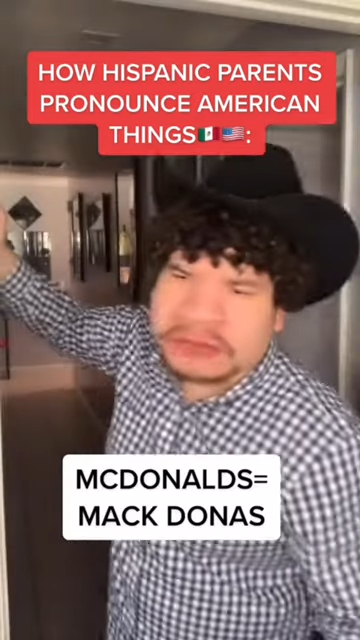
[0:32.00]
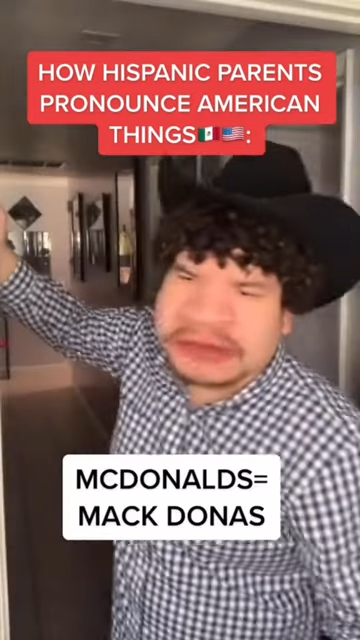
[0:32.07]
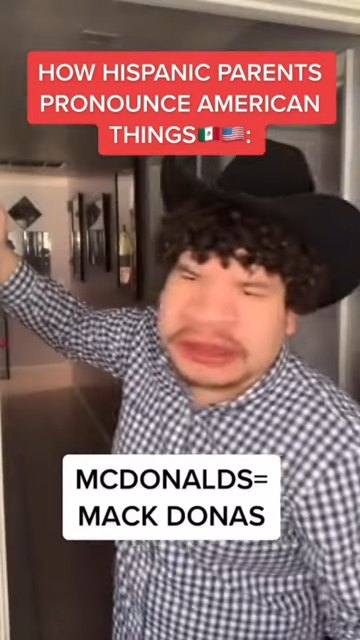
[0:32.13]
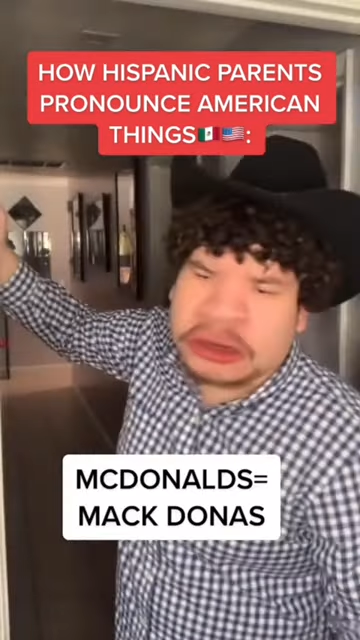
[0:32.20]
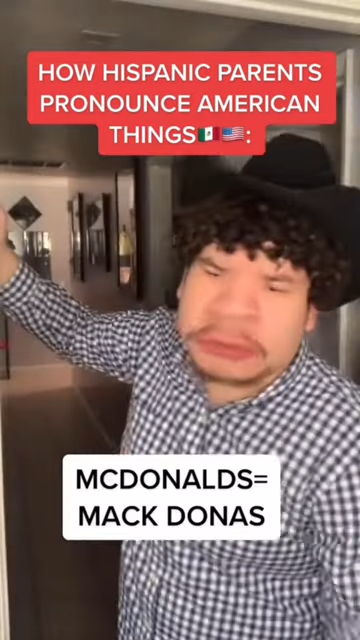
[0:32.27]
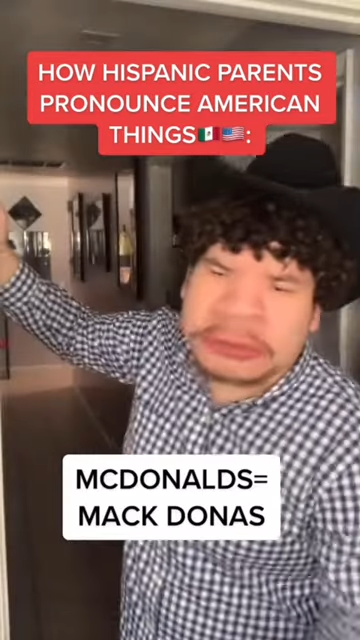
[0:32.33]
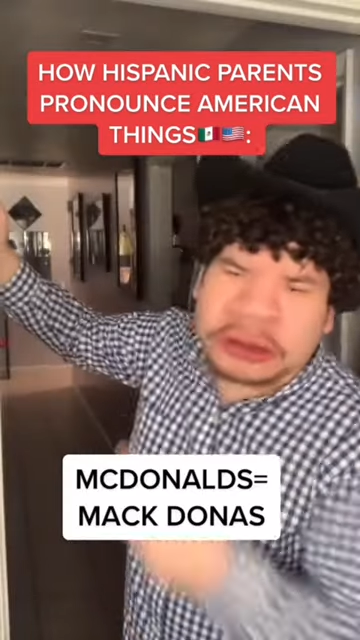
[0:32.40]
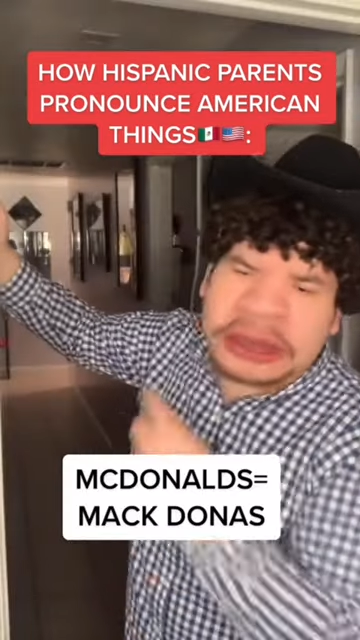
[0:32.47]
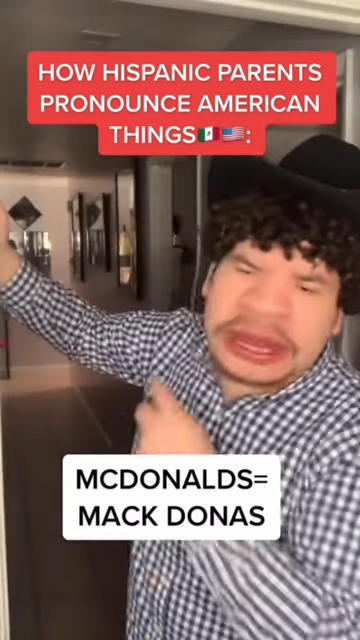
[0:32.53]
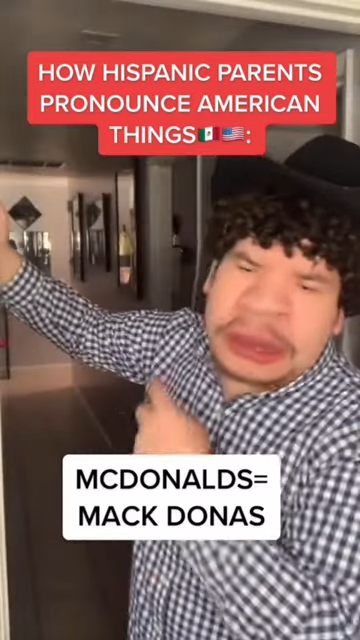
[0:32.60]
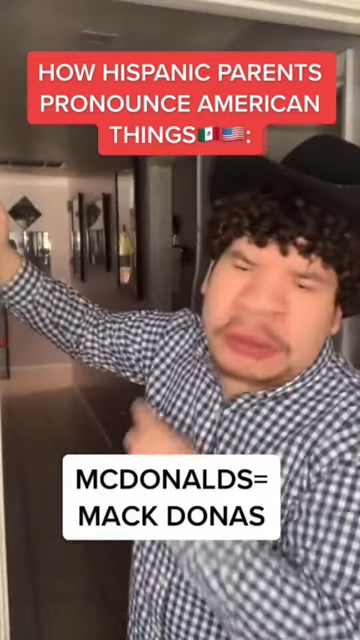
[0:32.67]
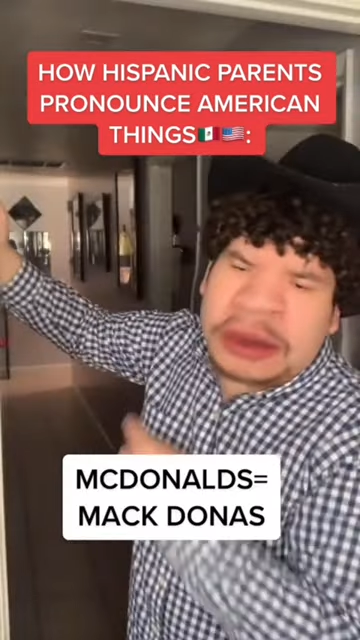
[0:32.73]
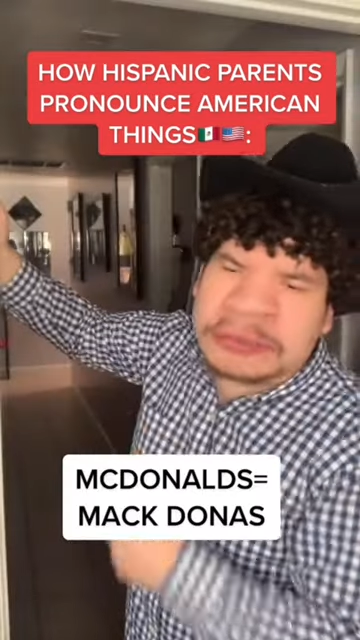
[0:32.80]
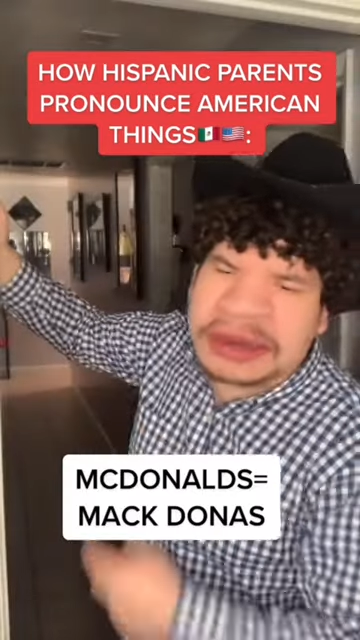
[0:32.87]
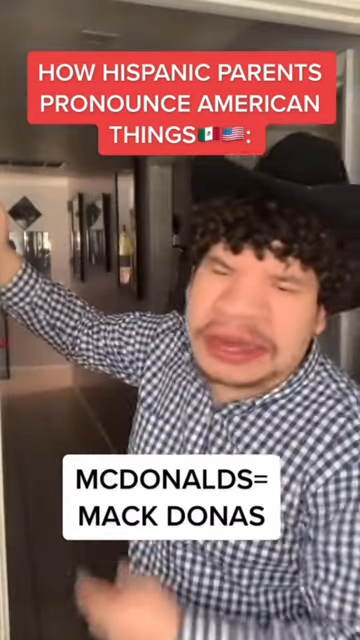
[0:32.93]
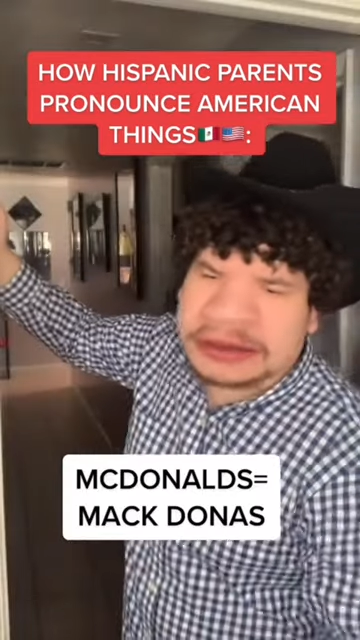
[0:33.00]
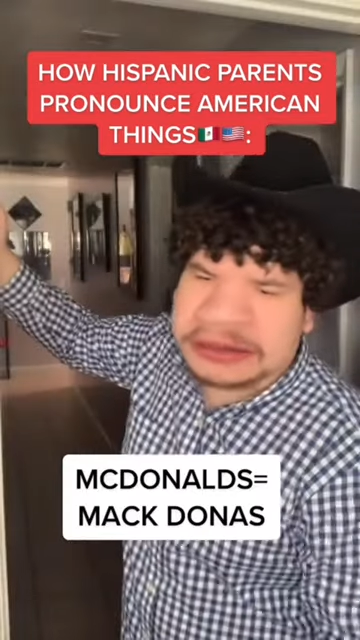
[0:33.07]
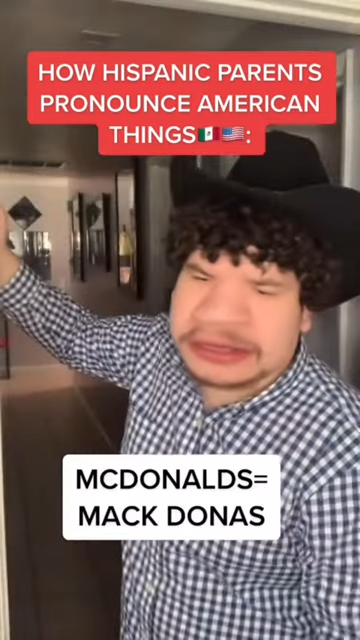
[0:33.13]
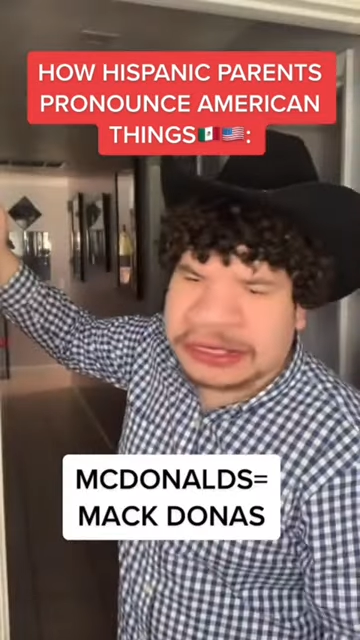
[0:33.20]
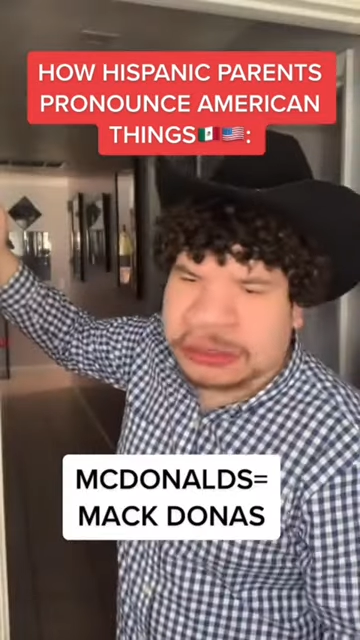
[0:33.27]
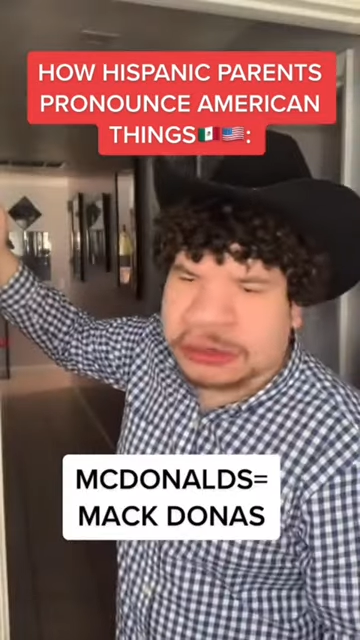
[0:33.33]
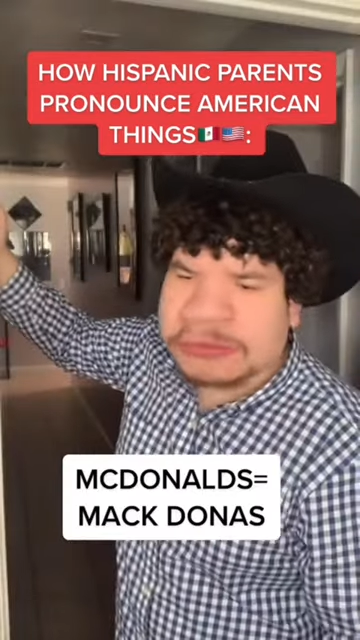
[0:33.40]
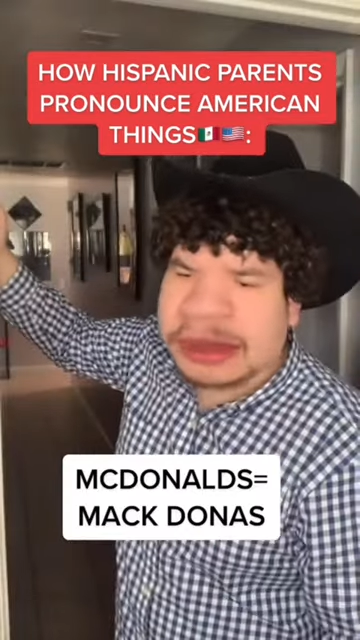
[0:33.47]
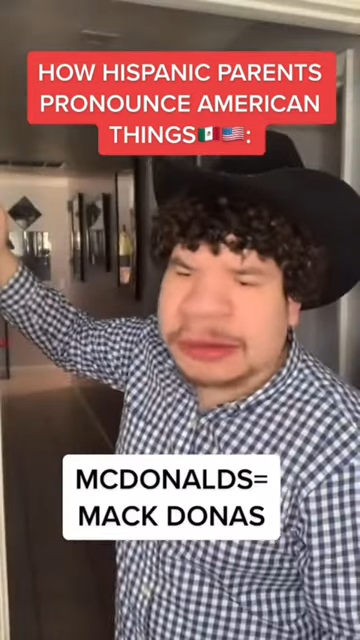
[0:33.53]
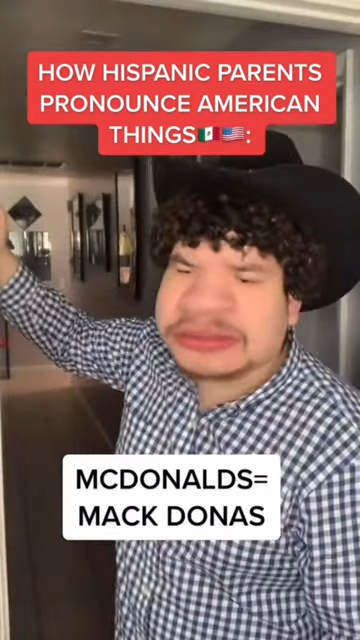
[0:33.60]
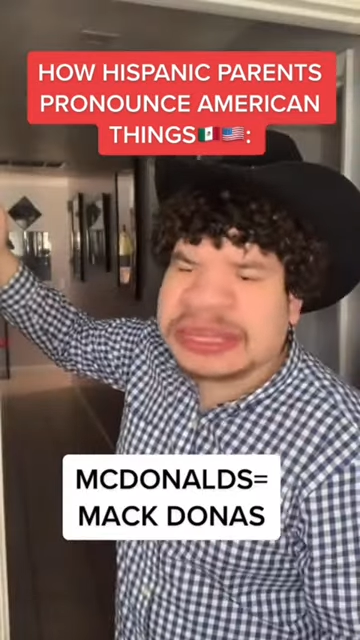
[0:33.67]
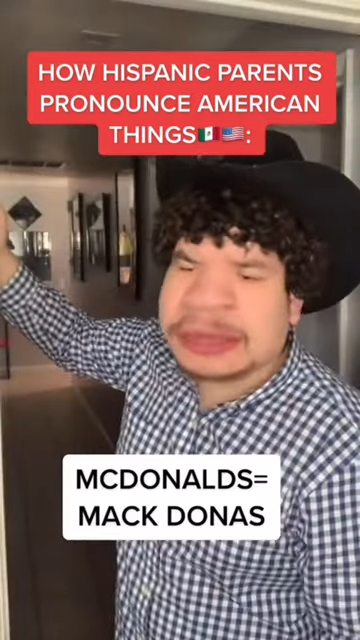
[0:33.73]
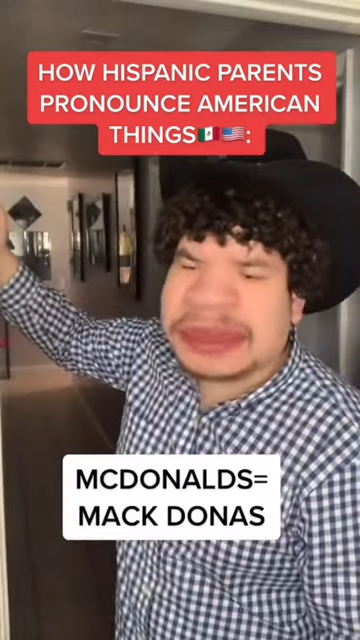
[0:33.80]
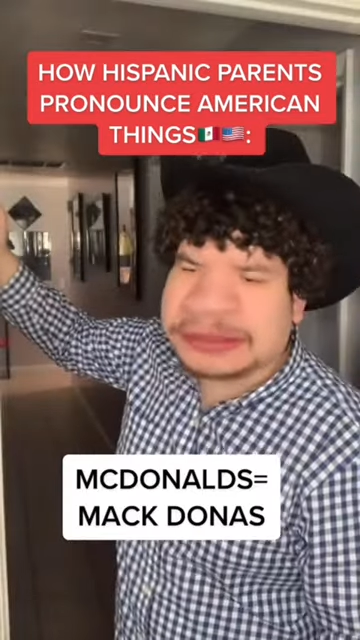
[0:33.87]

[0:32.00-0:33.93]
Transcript: ven conmigo a la Walmart y luego vamos a